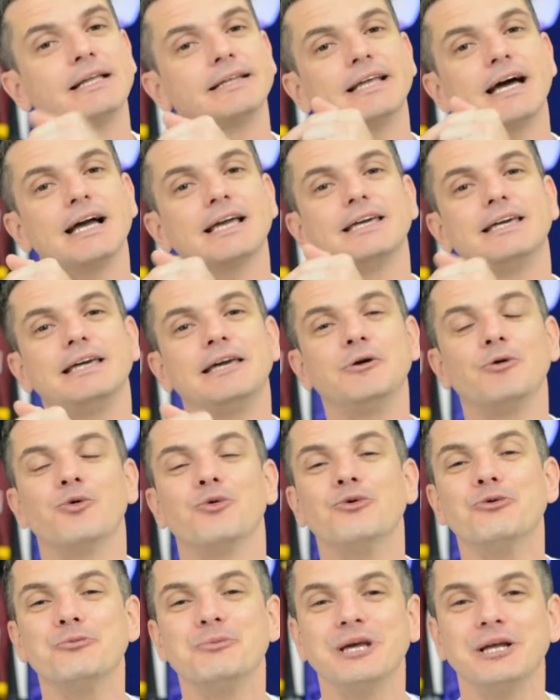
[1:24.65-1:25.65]
tá aqui
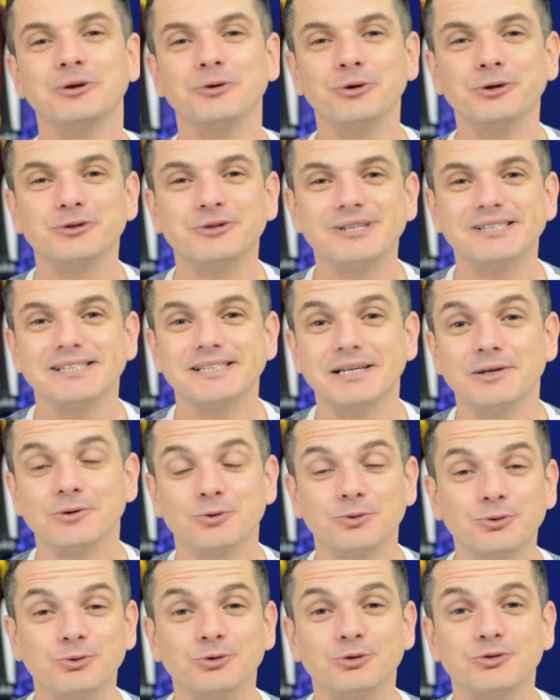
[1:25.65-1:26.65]
um minuto e
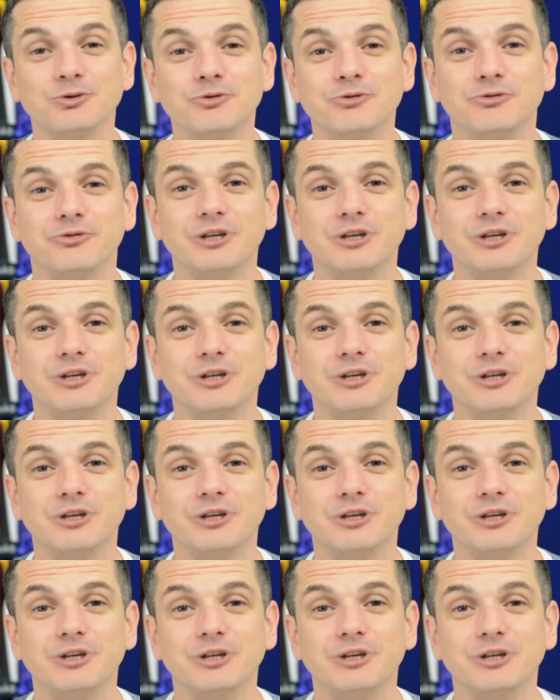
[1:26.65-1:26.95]
segundo do